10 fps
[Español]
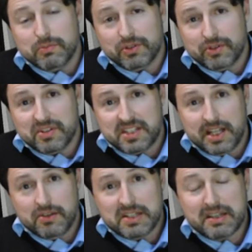por todo este
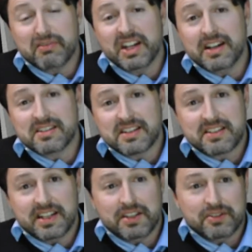año, hasta finales de
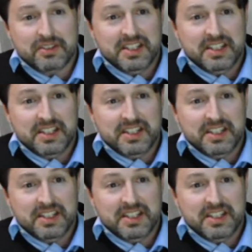este año.